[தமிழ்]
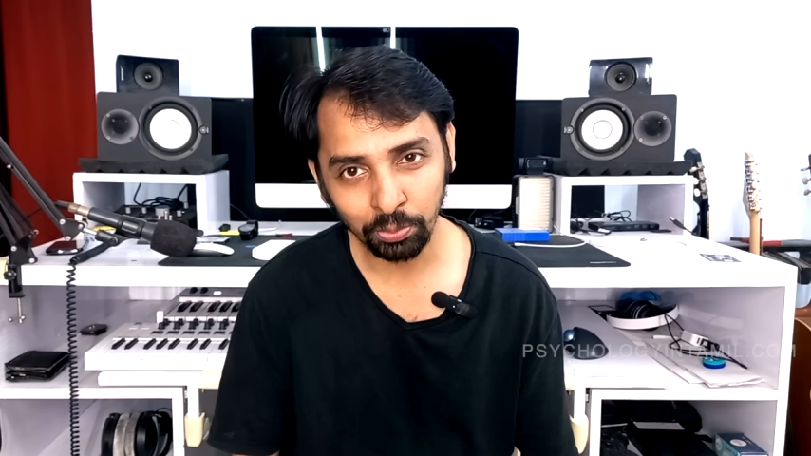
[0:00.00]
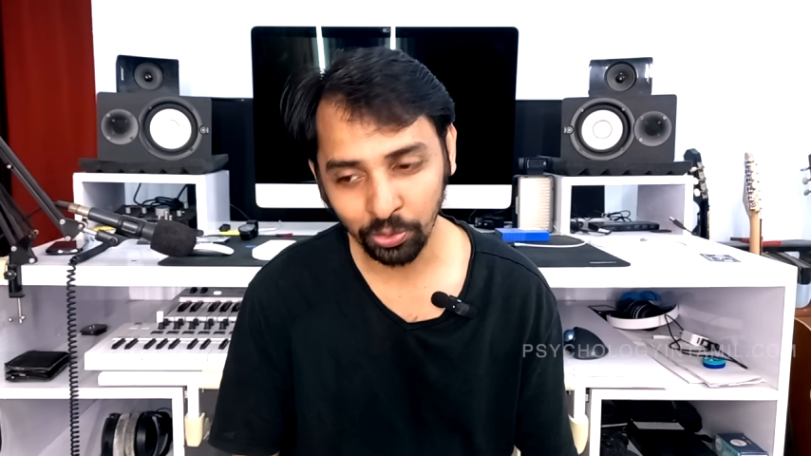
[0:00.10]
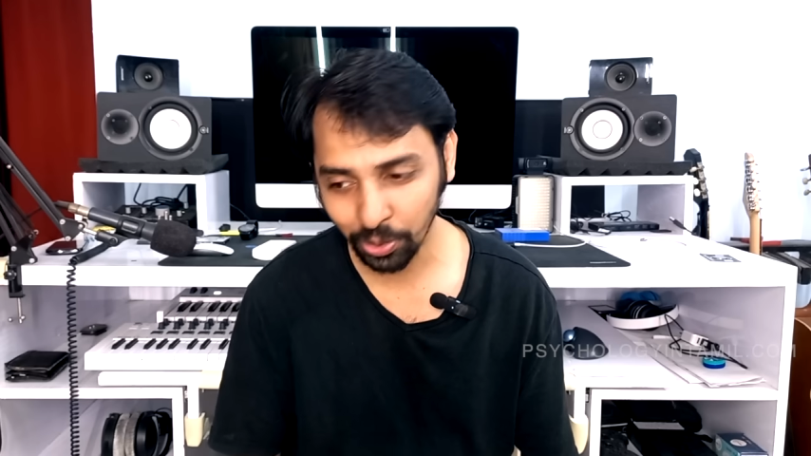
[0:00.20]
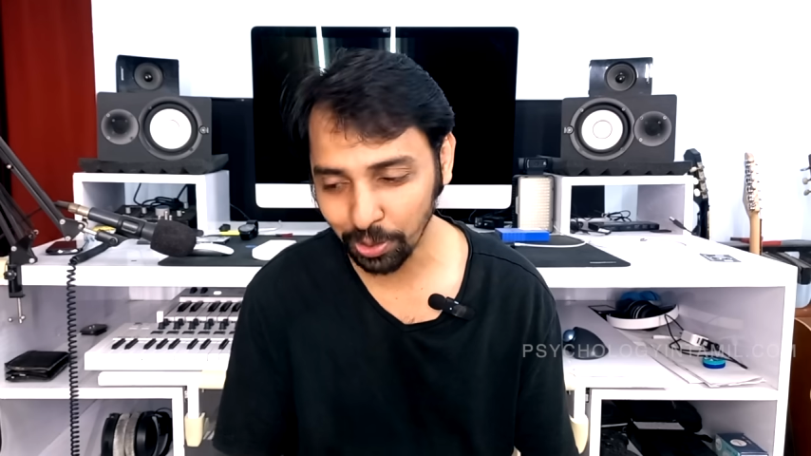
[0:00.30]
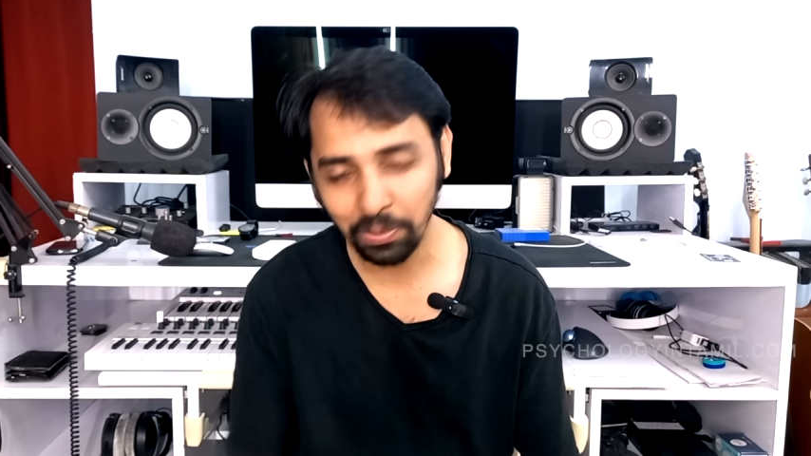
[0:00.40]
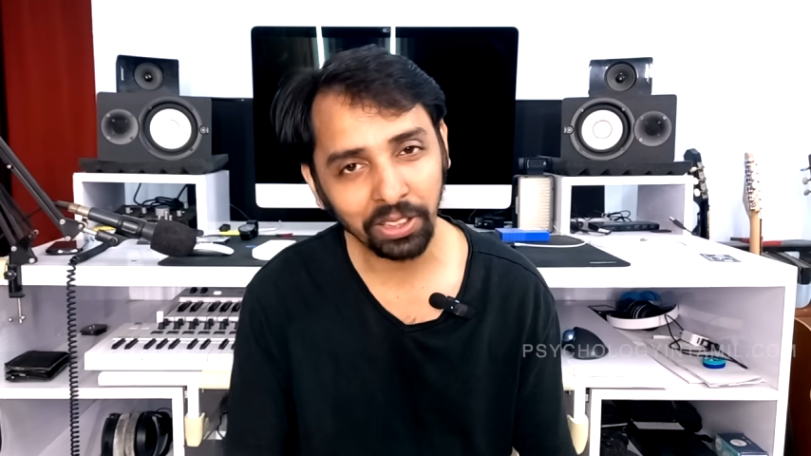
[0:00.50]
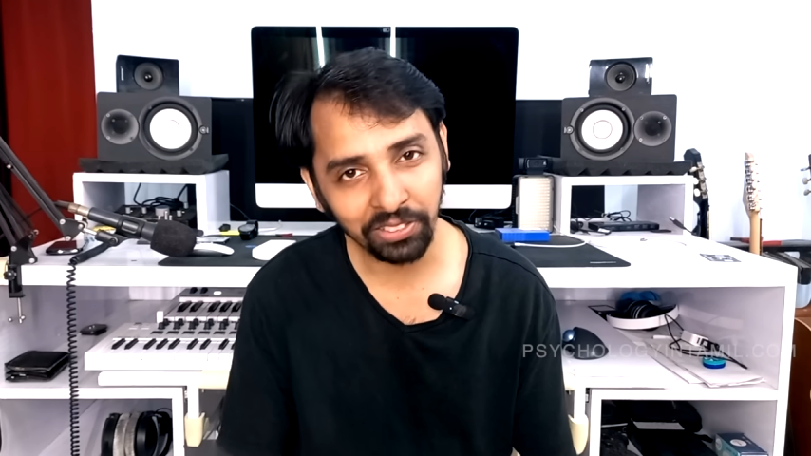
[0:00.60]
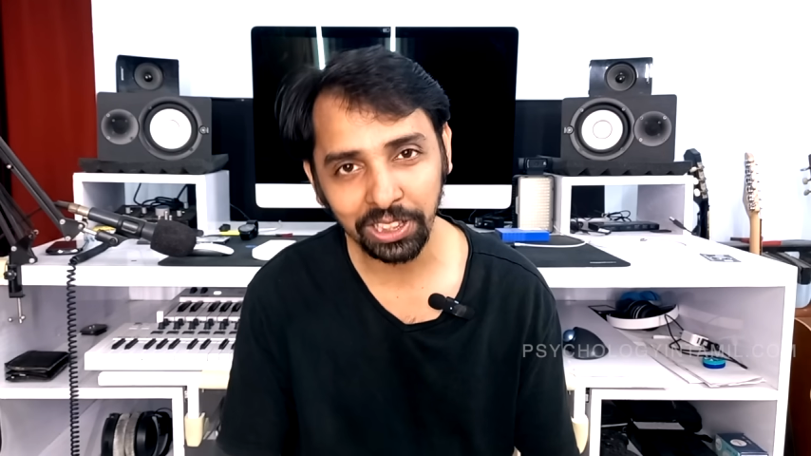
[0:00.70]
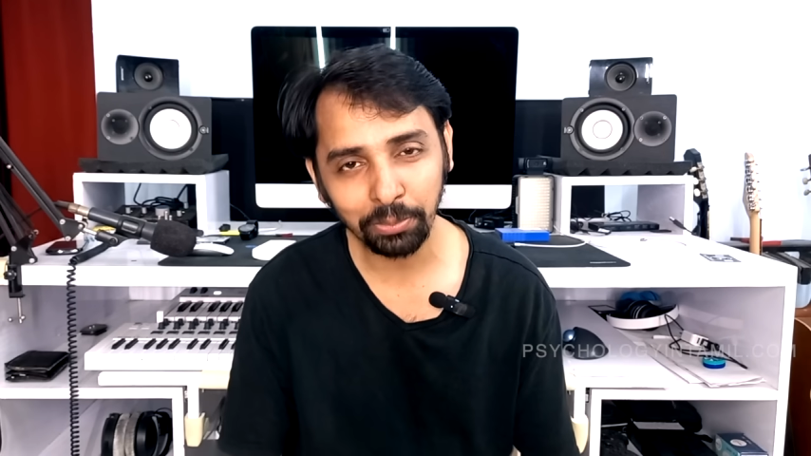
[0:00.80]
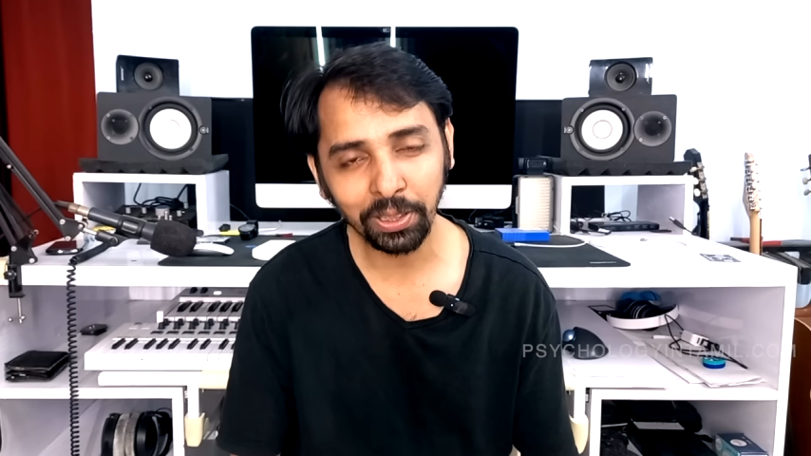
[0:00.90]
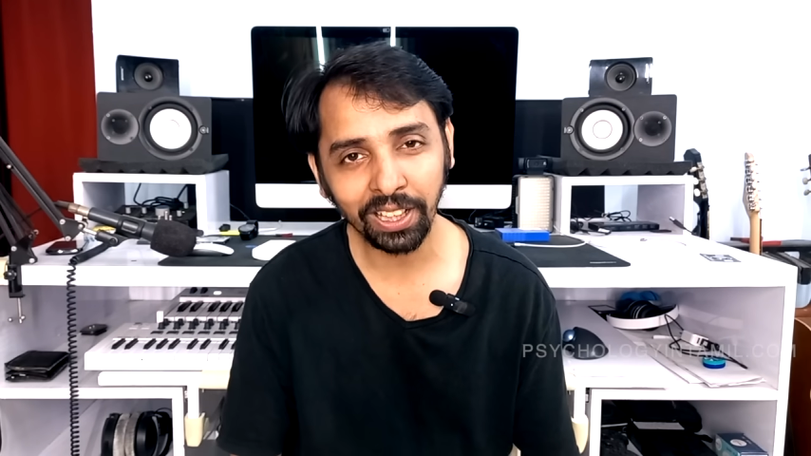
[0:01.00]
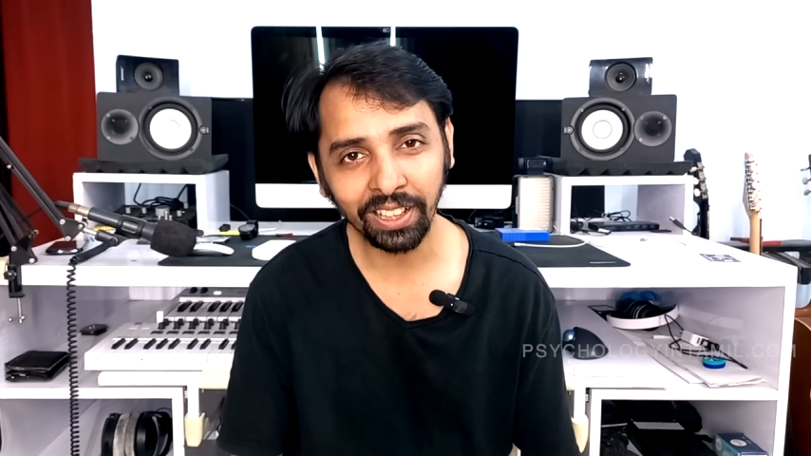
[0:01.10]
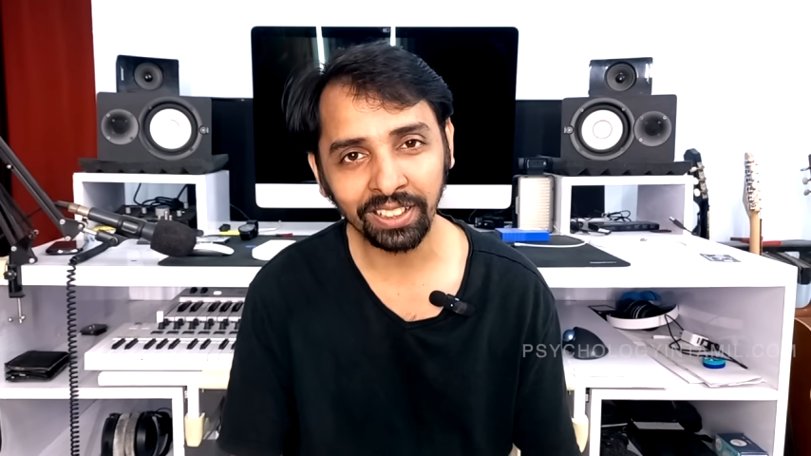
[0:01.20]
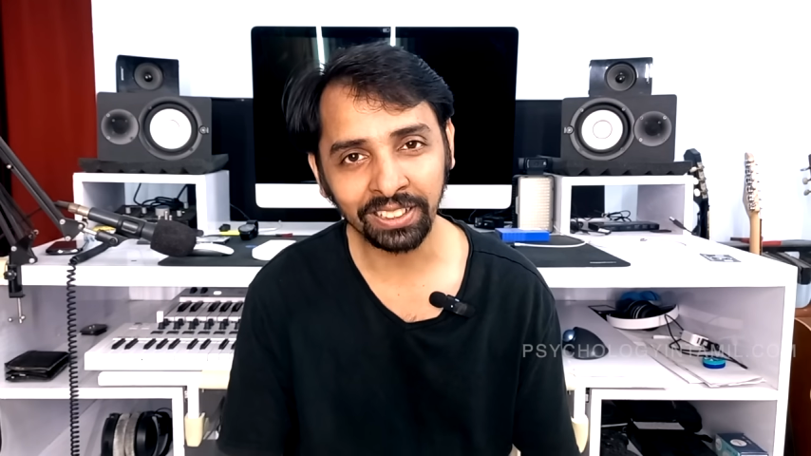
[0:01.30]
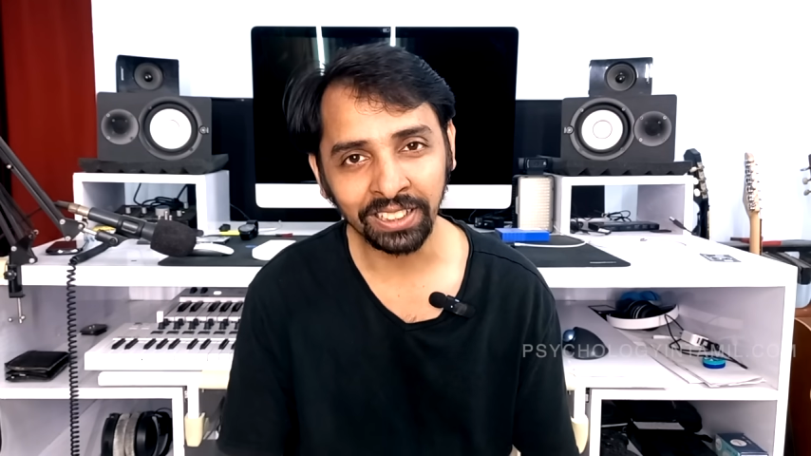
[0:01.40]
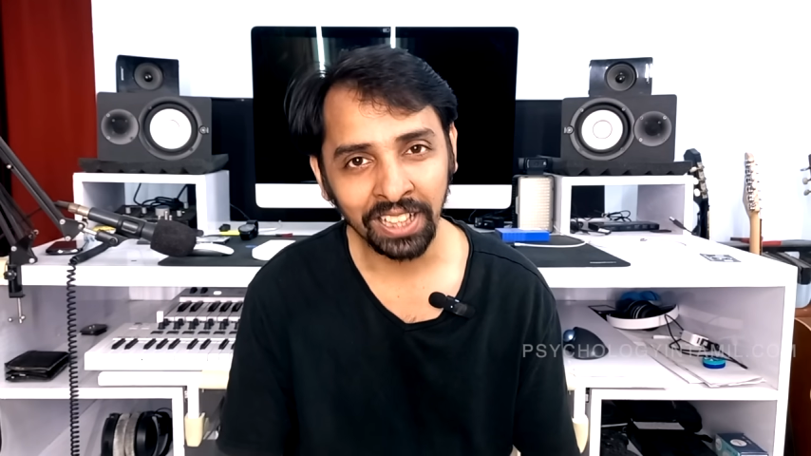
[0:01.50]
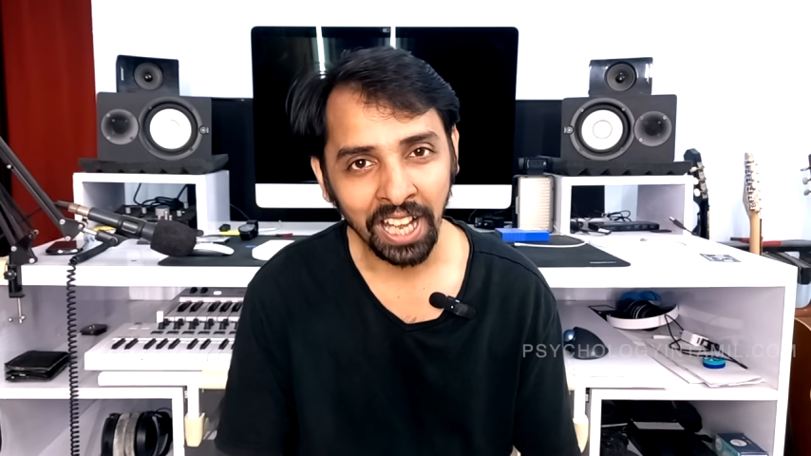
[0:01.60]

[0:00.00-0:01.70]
முக்கியமான விஷயமே கிடையாது